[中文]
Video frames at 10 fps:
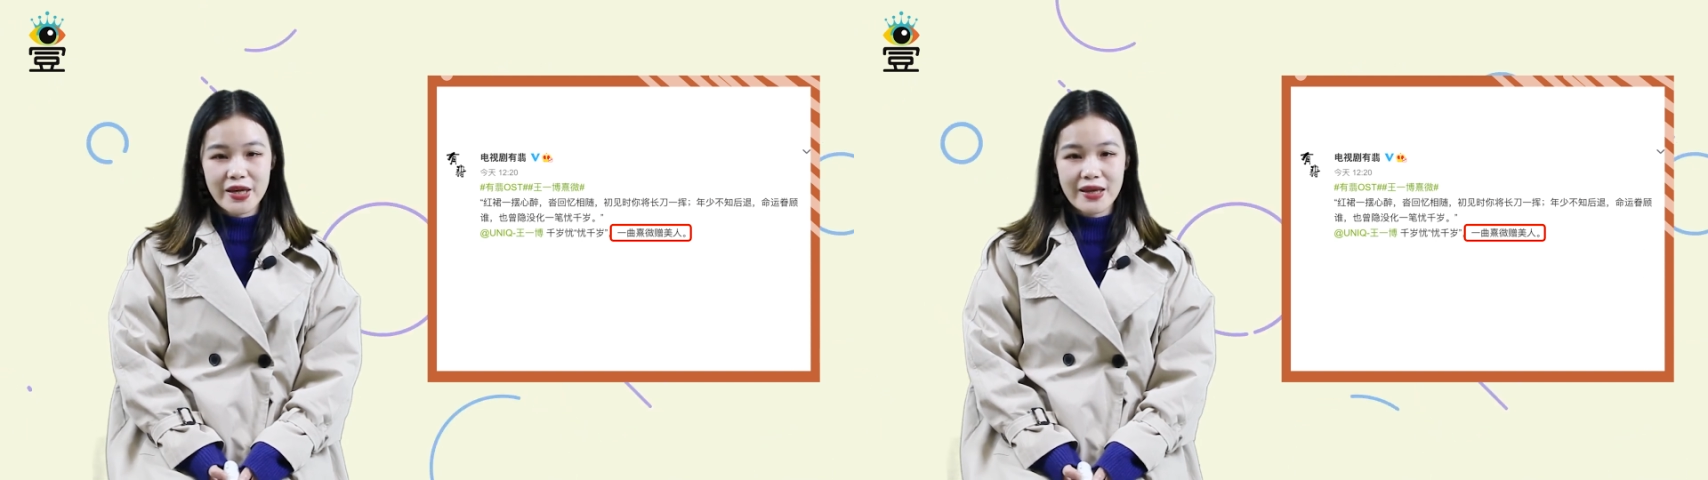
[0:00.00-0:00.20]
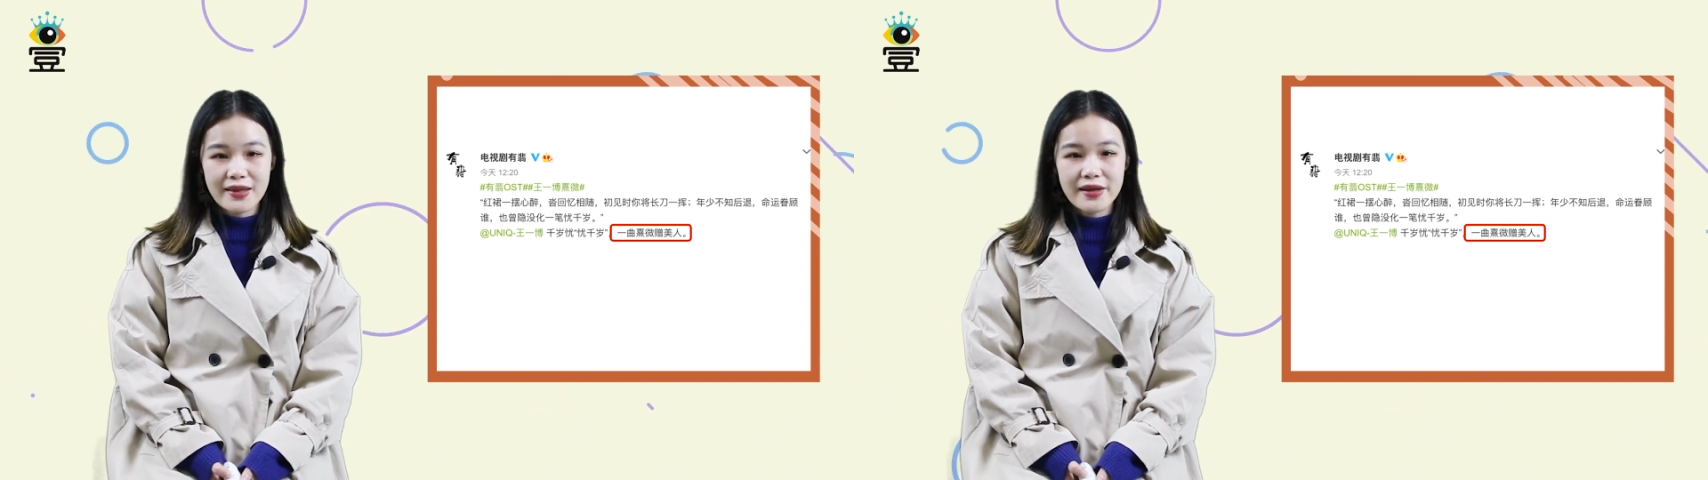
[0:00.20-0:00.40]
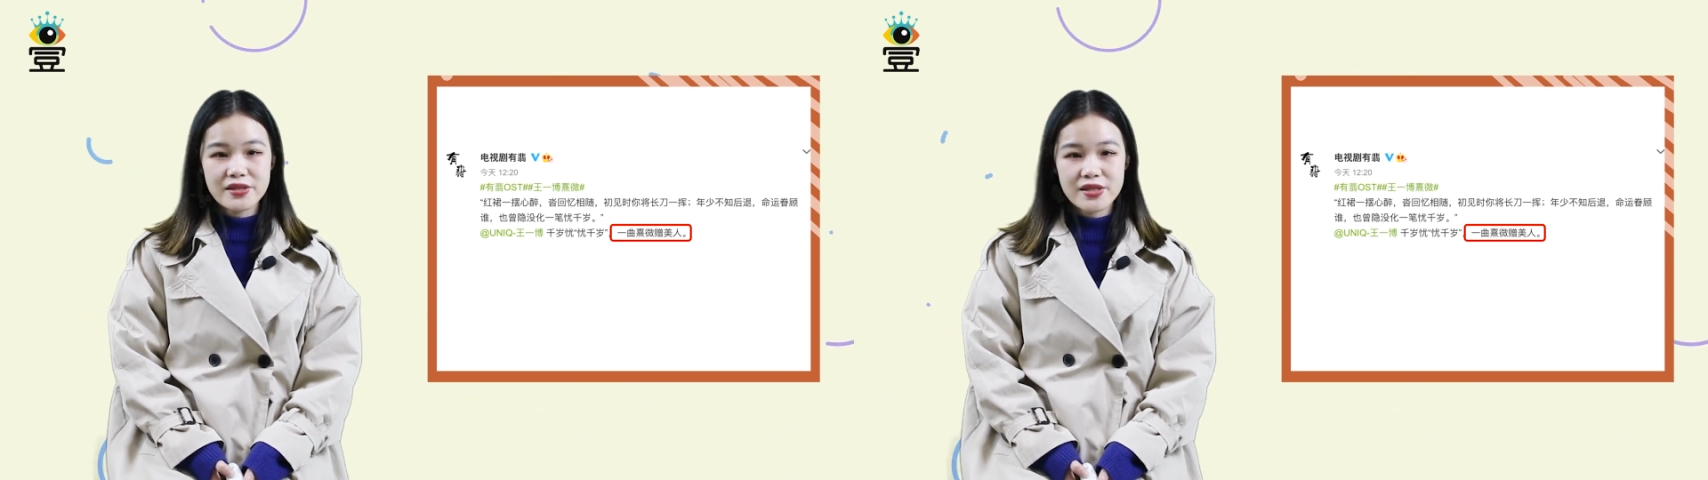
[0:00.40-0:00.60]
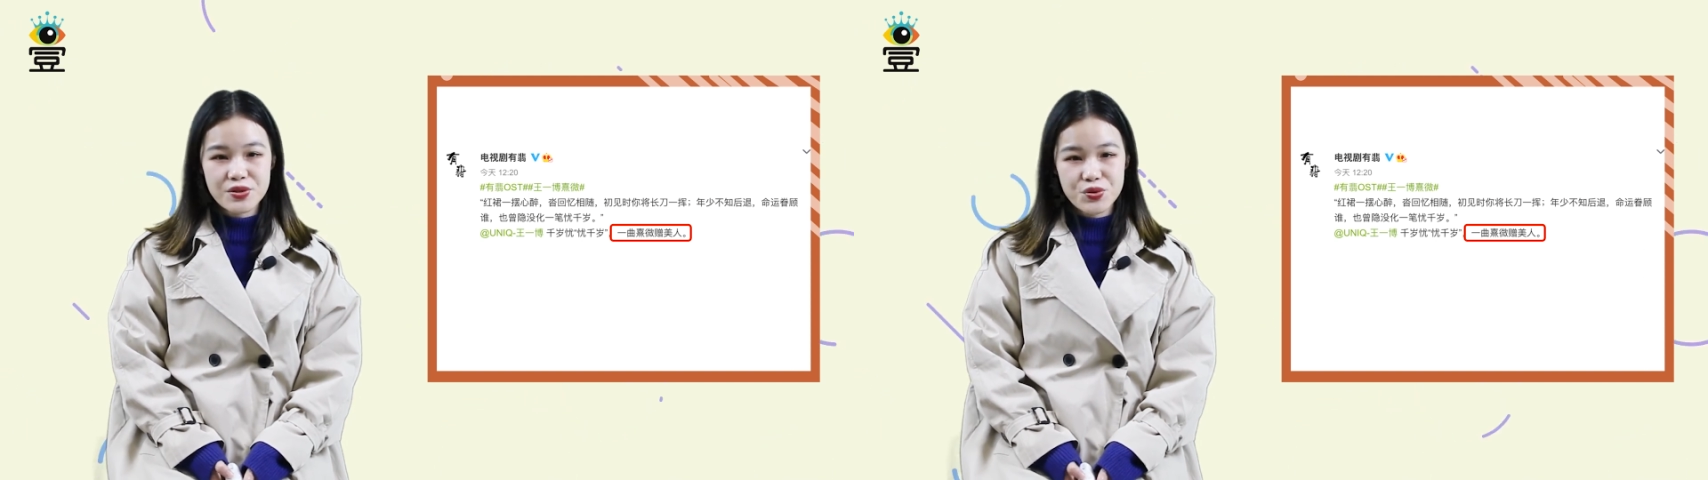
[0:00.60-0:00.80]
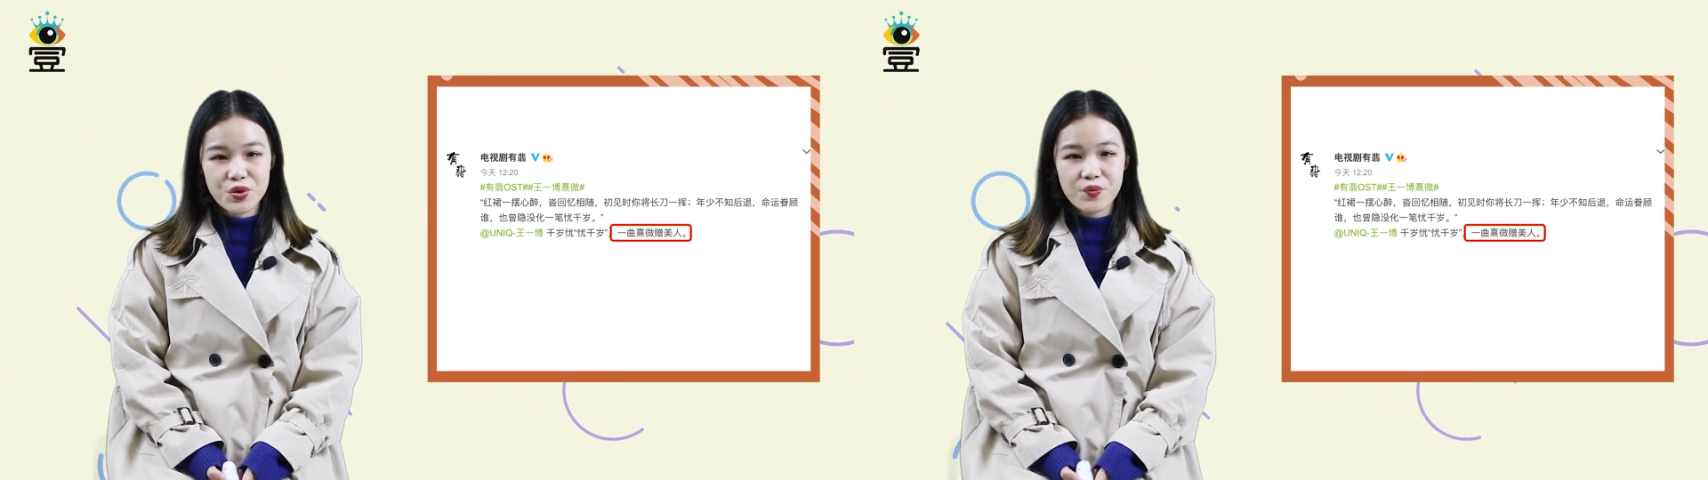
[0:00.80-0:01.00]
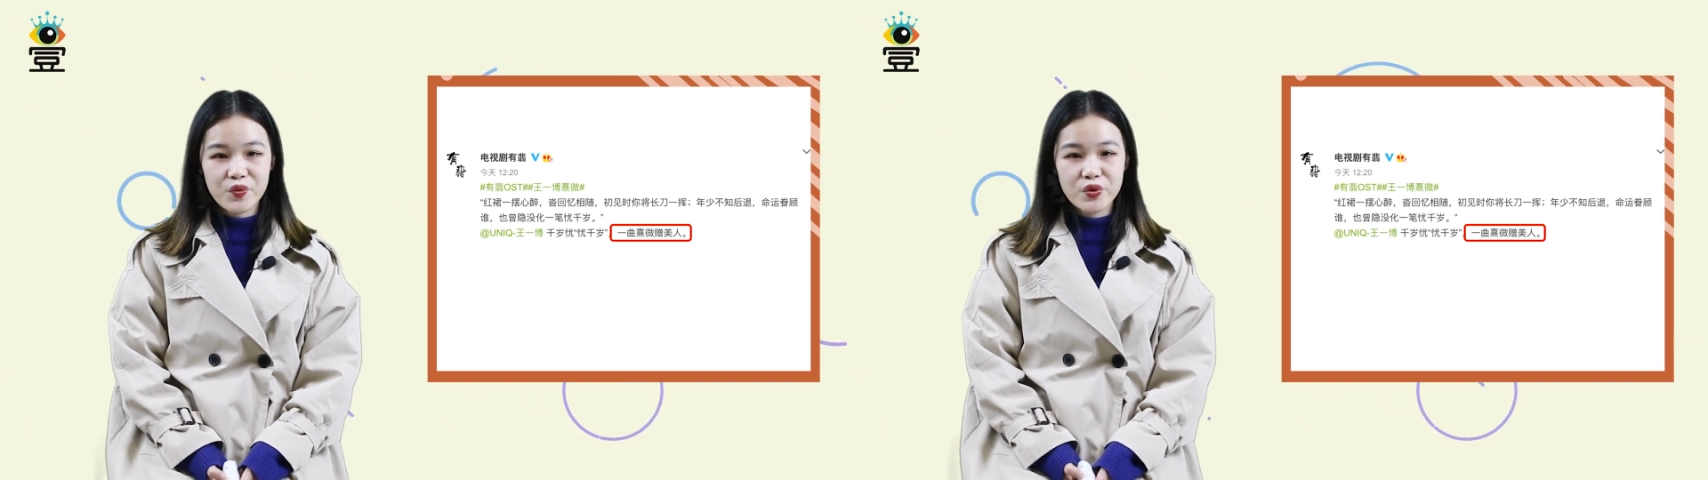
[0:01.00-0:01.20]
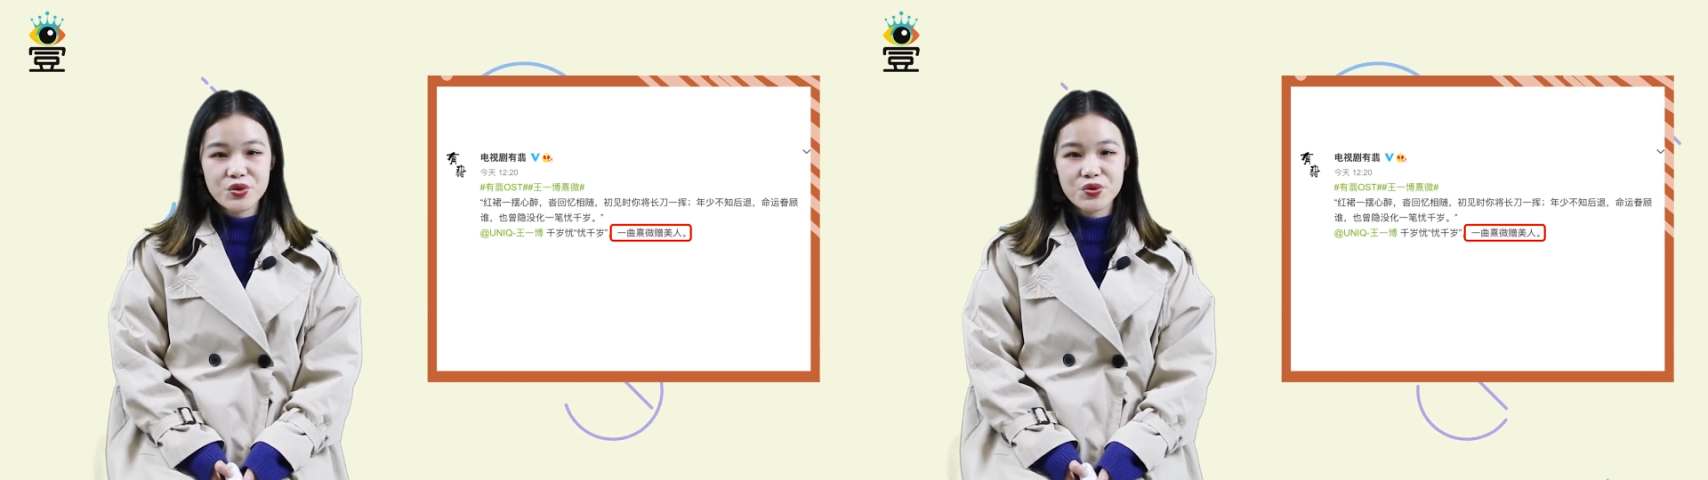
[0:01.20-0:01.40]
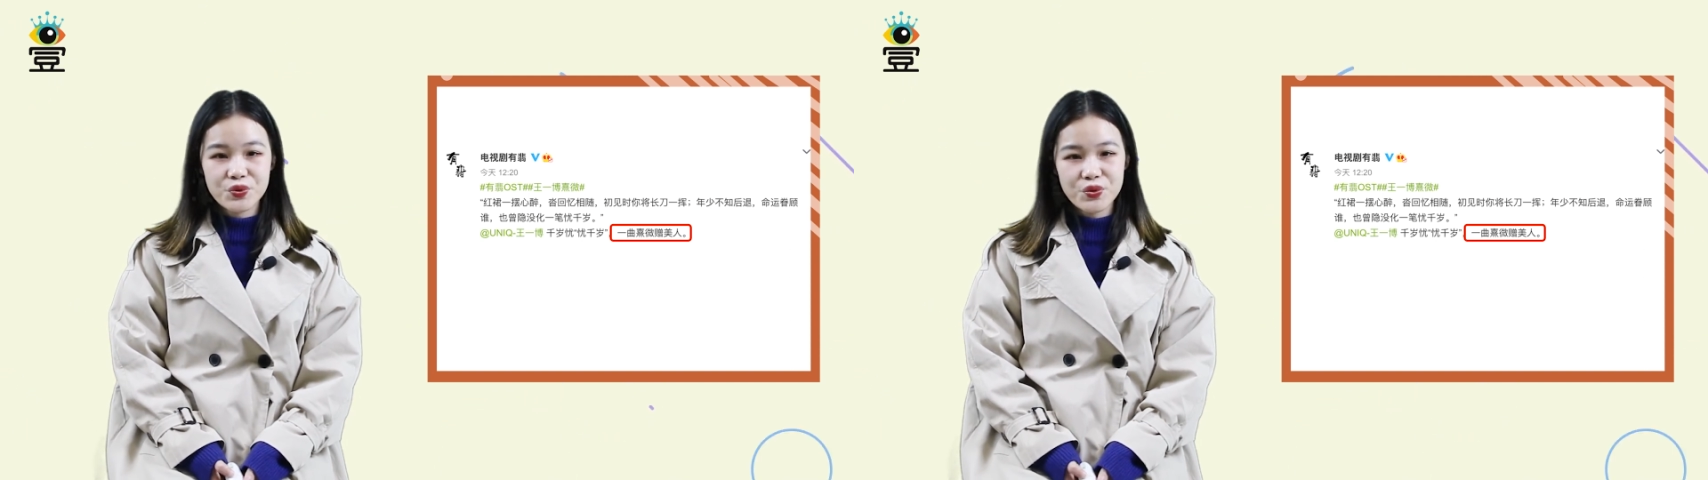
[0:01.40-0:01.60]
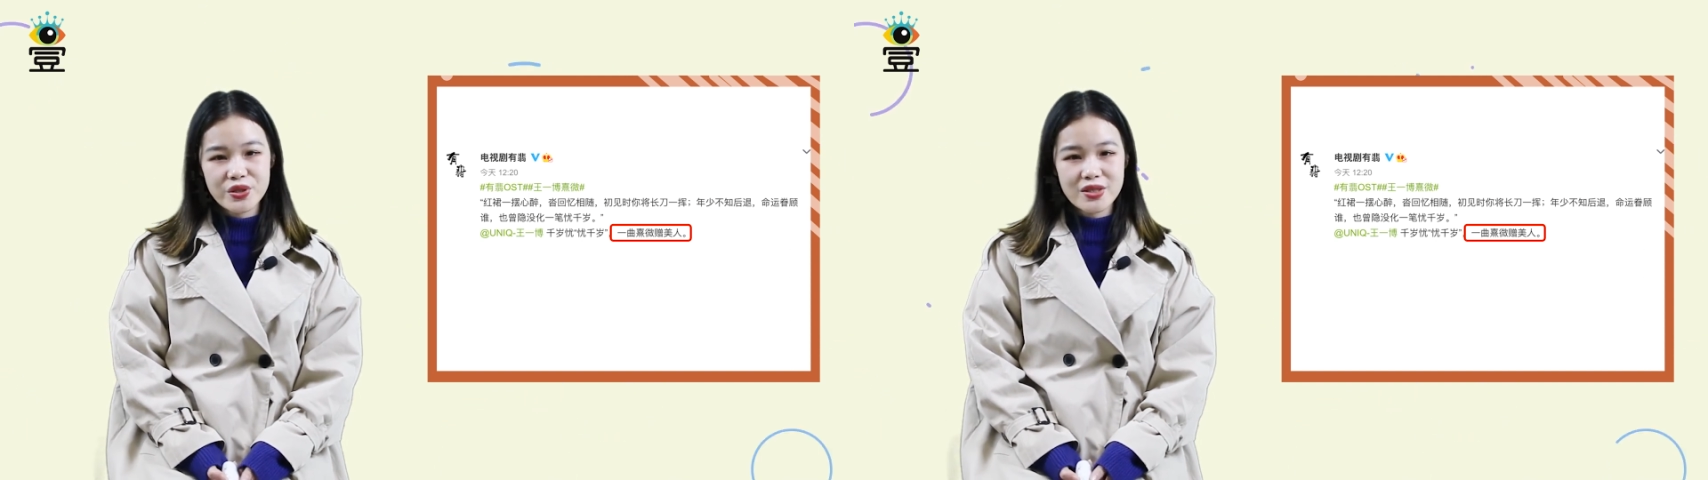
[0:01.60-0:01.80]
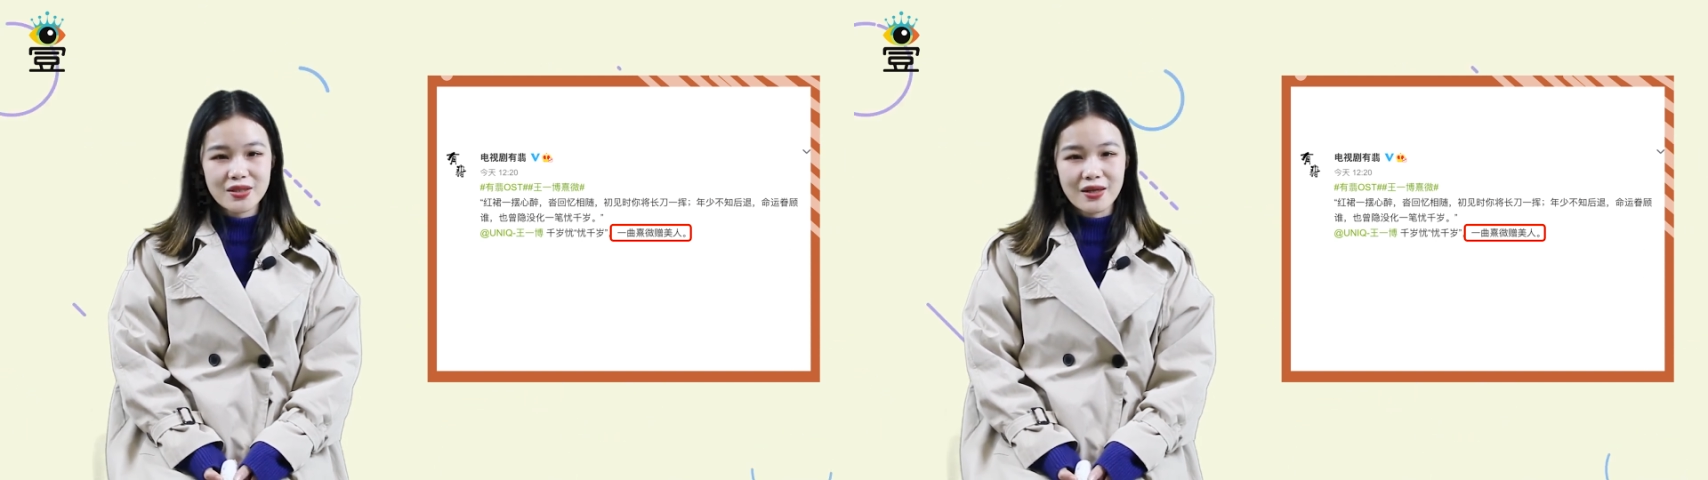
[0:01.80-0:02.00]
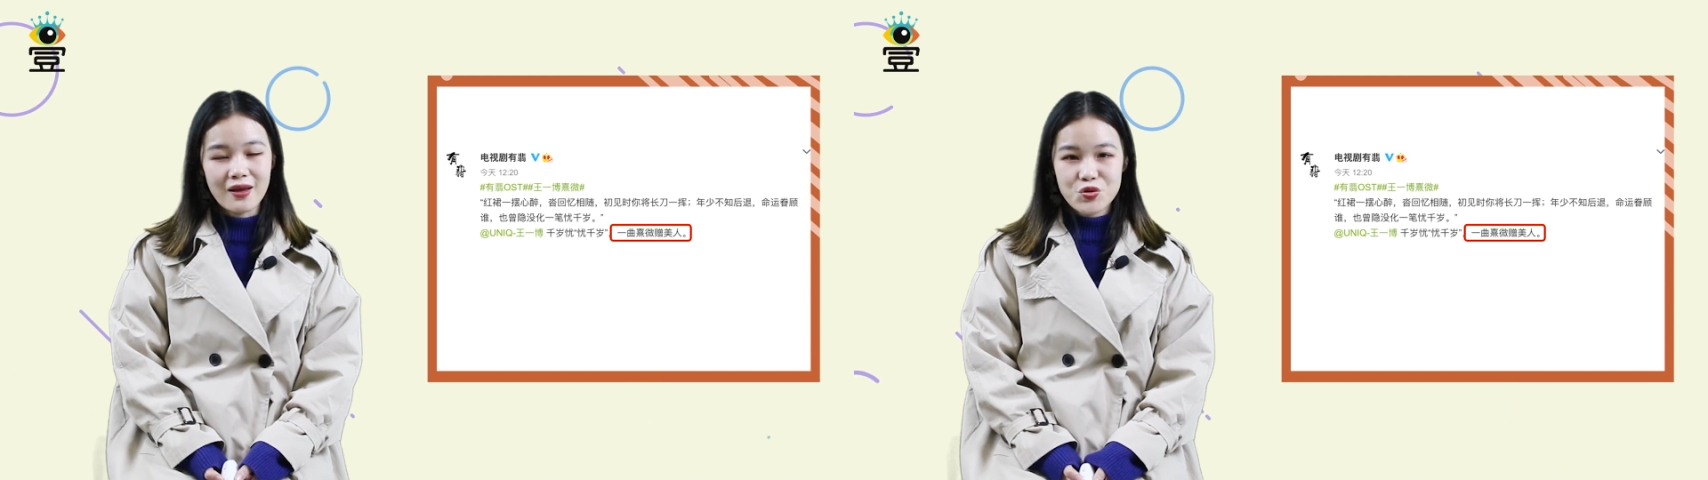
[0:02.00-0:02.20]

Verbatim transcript: 给电视剧播出预热，